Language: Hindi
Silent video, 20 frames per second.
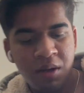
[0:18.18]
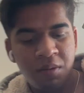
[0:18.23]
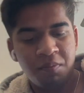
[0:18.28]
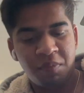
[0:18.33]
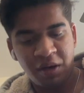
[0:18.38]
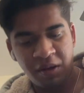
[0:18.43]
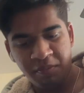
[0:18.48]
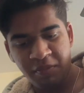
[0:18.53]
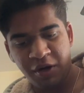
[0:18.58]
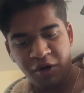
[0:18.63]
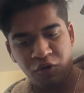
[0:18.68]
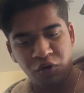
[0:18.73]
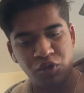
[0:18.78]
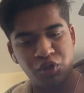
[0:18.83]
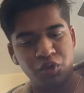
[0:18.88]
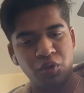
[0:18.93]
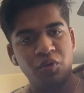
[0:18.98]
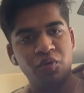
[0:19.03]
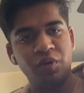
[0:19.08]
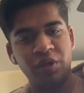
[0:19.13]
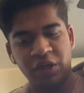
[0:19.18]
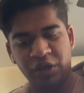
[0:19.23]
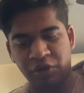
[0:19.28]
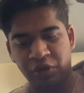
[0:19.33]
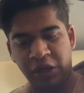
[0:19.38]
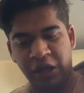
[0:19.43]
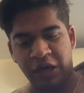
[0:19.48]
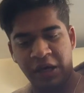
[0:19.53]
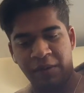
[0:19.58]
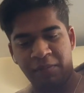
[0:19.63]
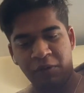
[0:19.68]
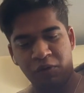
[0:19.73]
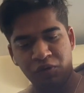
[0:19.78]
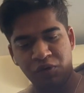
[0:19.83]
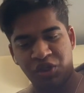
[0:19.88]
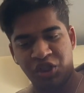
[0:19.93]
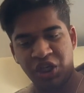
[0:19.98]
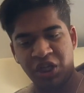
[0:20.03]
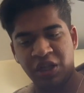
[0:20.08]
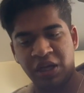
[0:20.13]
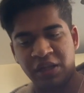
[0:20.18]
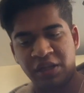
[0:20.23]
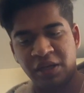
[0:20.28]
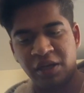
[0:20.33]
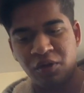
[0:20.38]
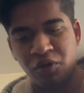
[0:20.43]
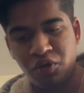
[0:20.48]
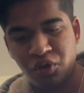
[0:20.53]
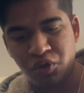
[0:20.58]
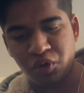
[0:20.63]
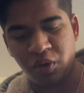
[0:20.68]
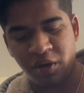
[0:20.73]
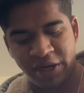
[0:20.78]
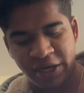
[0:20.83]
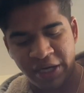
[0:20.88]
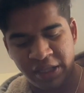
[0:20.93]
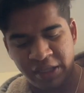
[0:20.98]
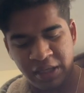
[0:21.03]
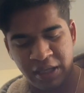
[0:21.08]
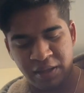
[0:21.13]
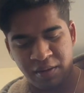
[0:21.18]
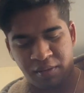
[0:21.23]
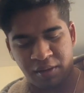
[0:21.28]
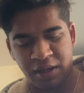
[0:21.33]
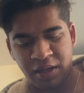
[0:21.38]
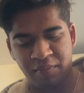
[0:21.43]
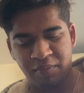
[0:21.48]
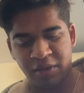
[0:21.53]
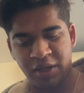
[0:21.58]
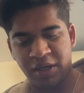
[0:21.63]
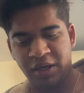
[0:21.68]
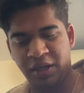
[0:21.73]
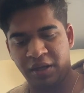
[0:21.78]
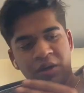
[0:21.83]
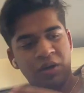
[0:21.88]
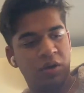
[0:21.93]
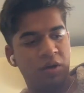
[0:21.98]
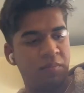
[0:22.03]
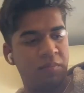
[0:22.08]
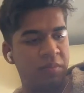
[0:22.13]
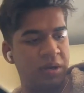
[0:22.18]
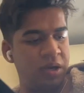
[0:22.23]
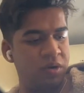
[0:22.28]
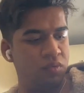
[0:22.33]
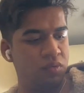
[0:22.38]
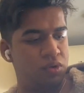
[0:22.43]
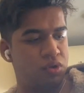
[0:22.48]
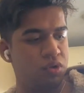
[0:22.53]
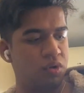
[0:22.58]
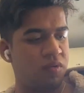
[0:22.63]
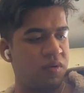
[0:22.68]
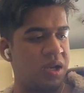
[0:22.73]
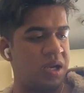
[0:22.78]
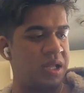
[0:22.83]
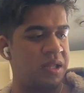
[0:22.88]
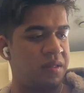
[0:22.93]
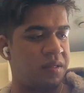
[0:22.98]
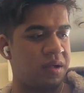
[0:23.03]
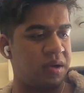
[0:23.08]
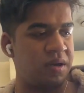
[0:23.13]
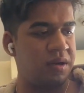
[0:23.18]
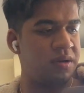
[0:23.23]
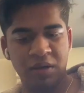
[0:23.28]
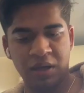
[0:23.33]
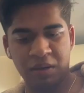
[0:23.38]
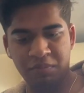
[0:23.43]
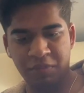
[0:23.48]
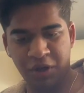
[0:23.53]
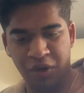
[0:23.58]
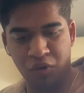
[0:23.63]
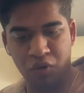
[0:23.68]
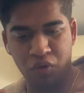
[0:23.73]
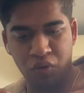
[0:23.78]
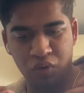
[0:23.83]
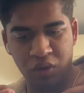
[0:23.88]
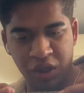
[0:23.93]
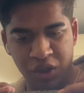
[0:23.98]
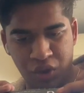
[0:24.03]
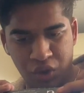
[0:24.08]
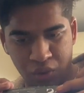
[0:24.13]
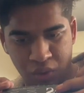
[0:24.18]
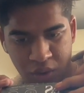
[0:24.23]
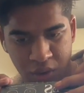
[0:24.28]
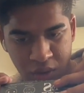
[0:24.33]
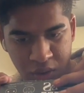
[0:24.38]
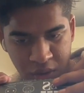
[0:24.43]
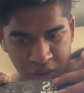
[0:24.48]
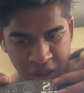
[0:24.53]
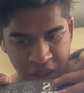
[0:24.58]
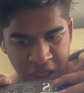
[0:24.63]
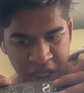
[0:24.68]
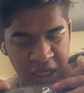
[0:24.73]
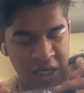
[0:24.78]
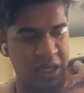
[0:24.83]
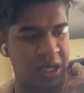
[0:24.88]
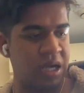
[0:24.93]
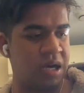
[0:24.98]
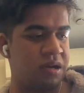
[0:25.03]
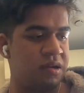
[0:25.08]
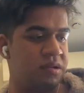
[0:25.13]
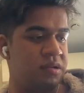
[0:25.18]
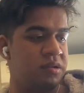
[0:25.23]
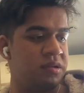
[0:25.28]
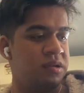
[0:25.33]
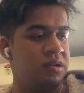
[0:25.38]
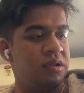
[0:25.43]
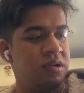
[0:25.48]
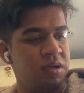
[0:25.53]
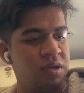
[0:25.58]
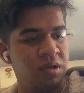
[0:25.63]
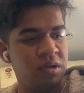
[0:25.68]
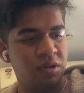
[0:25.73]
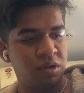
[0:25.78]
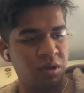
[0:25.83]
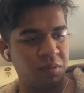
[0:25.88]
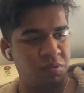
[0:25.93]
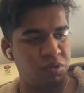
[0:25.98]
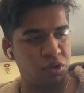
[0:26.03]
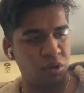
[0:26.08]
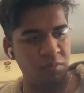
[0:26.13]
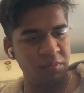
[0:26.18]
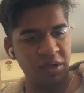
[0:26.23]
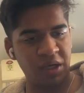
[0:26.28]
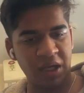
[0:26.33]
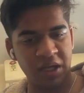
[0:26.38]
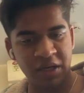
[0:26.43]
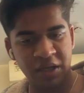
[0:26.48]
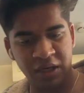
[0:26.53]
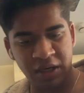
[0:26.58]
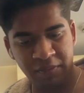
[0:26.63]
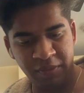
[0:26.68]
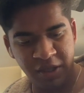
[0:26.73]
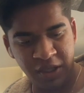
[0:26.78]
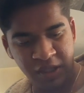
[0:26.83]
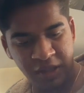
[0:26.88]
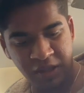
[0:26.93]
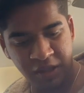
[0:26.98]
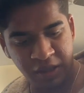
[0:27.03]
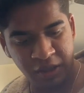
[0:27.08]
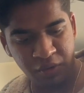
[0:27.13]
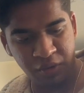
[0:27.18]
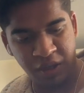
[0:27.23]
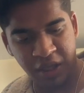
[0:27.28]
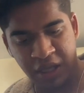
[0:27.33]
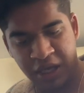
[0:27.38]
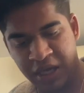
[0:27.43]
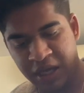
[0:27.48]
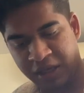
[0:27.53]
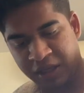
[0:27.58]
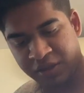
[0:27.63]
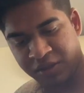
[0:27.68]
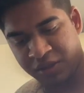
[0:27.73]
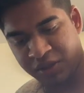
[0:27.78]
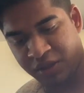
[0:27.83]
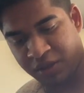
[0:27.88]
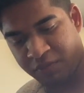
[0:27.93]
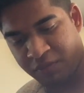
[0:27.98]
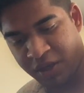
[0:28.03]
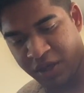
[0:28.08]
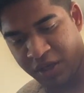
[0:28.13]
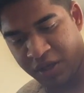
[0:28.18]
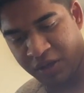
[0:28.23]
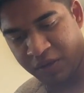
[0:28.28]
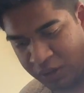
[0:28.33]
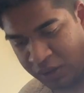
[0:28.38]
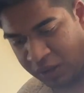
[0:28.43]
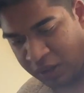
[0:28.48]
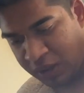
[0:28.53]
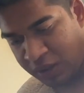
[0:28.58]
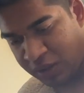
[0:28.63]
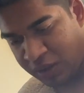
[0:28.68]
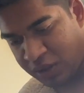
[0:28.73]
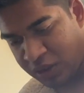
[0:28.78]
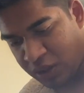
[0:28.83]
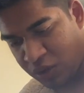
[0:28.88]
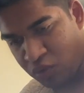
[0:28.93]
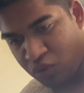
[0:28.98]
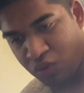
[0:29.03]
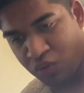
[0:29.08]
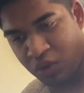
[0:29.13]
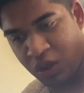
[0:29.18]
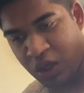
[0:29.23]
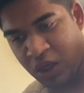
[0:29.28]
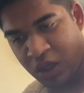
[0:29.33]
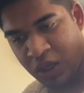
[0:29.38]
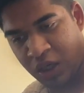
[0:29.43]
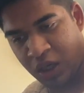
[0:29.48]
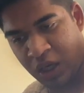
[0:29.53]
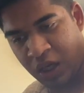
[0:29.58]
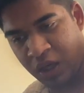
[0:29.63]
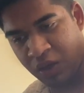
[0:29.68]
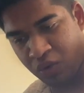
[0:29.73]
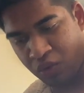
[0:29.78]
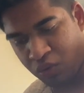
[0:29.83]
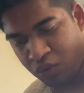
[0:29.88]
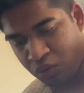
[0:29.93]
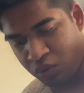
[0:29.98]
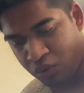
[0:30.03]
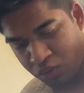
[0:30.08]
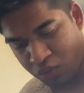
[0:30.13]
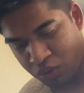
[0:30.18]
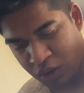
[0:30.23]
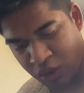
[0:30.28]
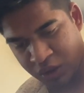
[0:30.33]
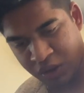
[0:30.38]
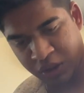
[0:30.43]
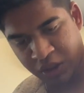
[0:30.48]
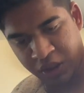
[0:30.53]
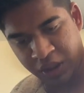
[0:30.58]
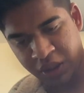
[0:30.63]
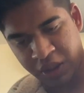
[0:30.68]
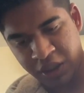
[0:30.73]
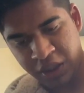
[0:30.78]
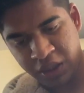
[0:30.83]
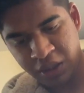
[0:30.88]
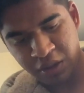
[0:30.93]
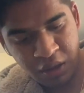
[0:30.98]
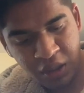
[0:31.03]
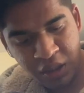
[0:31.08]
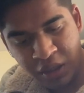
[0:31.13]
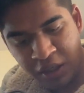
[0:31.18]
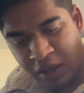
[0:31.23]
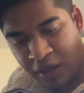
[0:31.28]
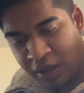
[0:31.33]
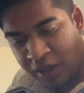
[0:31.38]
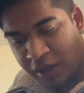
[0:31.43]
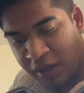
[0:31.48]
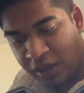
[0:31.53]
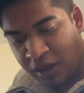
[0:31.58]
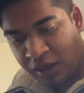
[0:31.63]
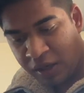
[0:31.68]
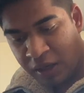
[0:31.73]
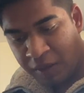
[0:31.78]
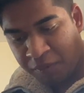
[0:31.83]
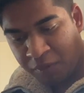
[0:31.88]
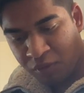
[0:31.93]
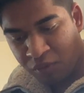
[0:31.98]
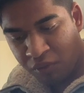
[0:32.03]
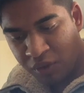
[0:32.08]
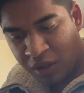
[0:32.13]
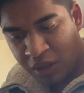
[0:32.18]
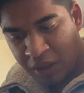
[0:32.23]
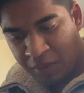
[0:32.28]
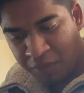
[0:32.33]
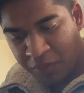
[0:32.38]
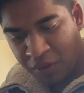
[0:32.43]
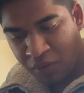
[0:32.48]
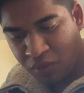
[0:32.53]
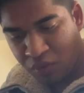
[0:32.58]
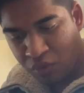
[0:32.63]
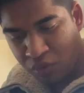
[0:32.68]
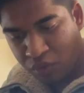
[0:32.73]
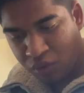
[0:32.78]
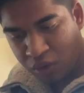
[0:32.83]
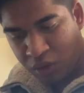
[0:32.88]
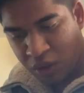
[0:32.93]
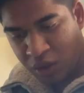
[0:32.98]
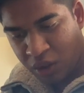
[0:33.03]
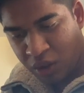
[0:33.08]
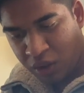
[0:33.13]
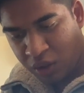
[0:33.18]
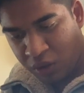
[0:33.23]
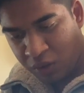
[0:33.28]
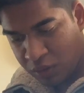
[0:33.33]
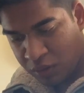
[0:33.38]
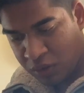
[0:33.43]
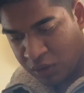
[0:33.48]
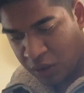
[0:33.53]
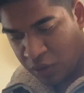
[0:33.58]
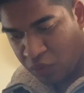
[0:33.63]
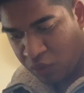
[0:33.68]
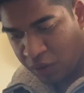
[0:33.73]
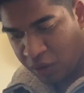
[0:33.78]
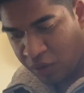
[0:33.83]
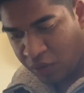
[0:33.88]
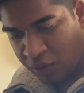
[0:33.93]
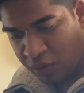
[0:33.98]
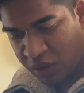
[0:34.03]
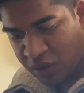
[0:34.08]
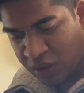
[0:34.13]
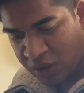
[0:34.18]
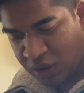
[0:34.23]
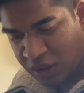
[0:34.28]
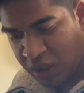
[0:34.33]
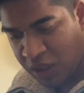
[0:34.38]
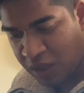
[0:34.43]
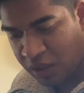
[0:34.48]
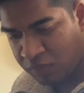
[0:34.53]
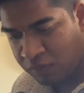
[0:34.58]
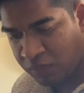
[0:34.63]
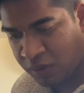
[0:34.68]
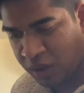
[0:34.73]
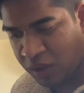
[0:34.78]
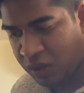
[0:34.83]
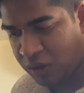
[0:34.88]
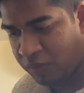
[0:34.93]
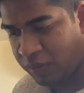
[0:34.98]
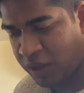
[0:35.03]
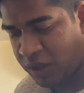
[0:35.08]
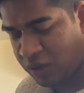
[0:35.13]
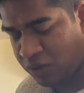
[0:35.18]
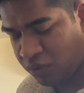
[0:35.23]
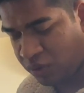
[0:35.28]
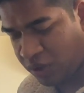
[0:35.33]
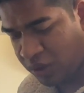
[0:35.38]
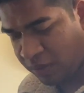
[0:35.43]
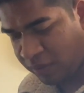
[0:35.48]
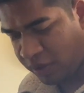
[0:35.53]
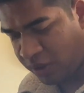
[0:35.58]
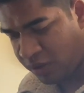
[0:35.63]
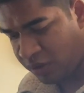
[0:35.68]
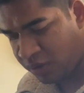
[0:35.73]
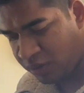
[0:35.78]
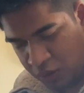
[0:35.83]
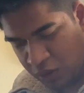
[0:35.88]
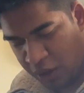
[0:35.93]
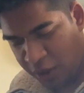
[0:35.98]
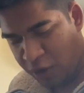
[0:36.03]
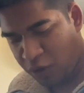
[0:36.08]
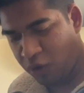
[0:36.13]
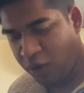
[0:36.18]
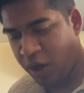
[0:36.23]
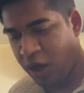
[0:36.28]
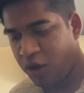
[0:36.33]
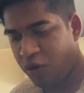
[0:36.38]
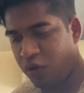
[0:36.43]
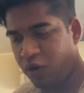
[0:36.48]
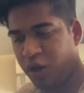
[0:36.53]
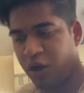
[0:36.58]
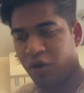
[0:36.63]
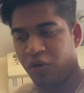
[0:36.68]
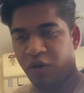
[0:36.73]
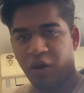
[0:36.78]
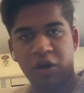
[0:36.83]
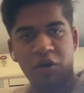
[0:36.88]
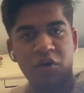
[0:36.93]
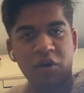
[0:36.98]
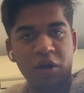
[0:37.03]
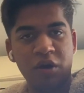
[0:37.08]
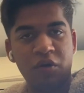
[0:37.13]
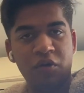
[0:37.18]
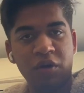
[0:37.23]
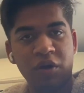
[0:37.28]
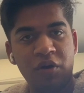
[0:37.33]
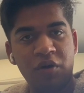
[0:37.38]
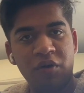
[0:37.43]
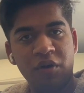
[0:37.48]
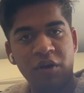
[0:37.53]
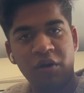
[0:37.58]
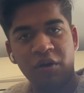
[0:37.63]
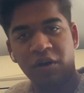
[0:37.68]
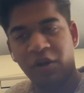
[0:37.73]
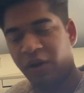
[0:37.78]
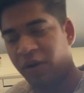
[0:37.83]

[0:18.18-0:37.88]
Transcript: बट मेरे को चुल हुई है क्योंकि घर में कुछ चीज आती है ना तो चुल रहती है इंसान में है ना और मैं हूँ चुल वाला इंसान अब मेरे को हो गई चुल कि है क्या तो अब चुल मिटाने के लिए मैं ये देख रहा हूँ कि है क्या सिस्टम भाई का कैसे चालू होगा हालो अच्छा ये इधर लगेंगे क्लिप्स होंगे यहाँ पे ओ तरीके चालू कैसे होगा चाचा बटन दबा तो दिया मैंने अरे हो गया हो गया हो गया हो गया हो गया हो गया हो गया